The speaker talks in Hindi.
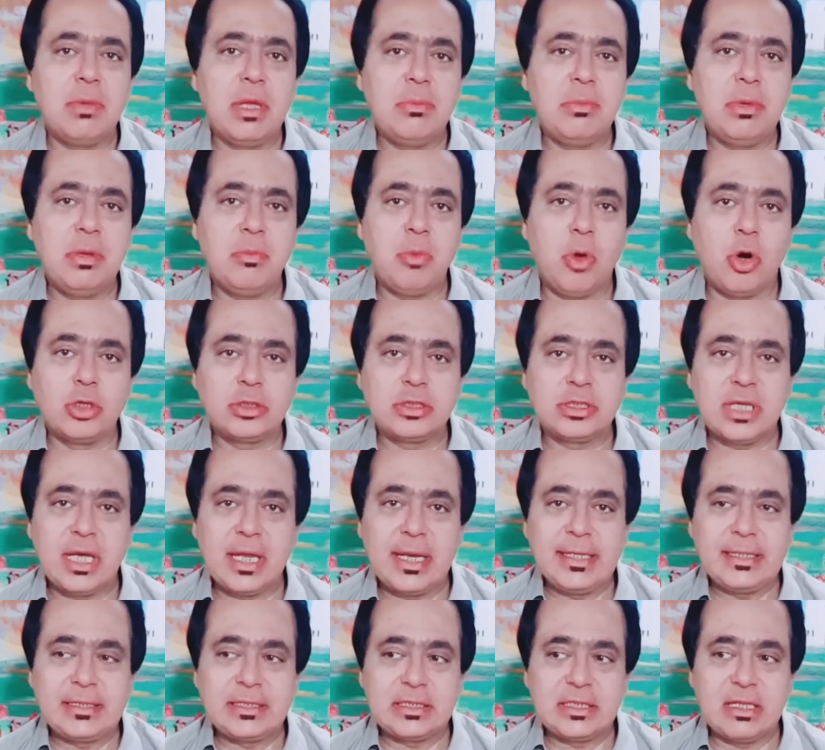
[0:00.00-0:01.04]
में भी बहुत
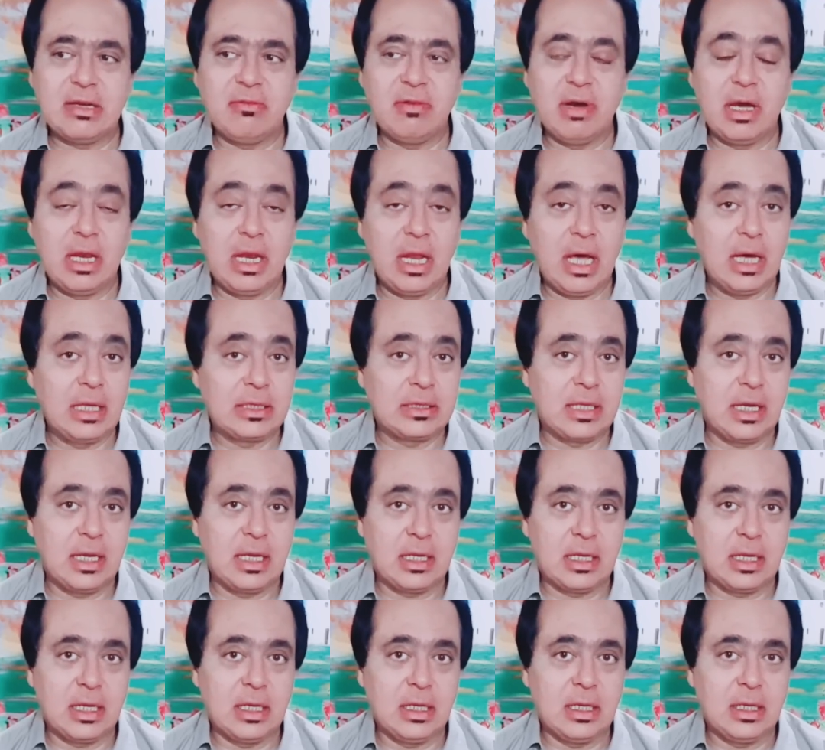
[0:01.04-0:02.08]
सारे सवाल
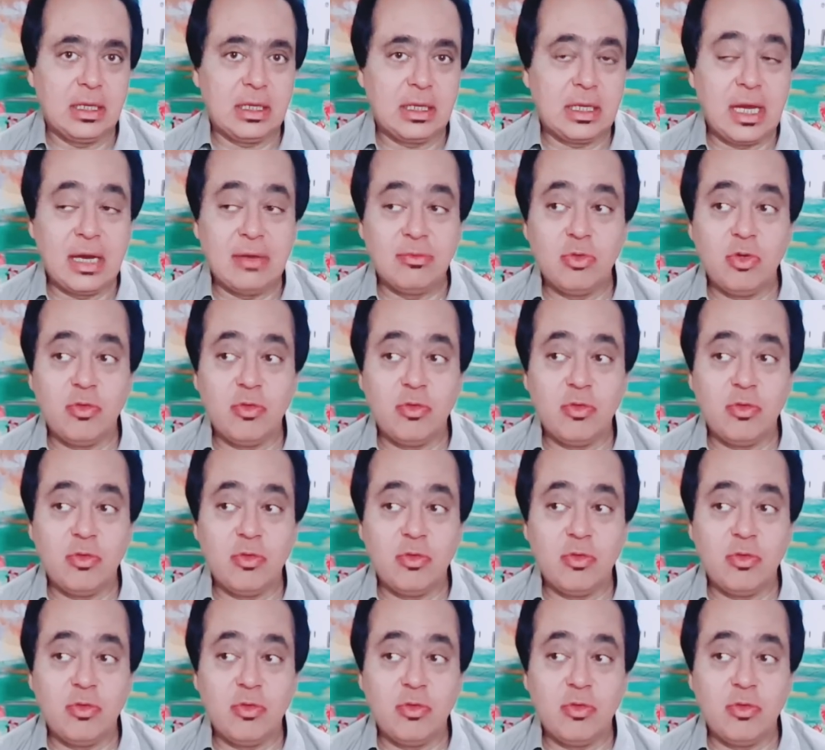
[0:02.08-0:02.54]
आएंगे क्या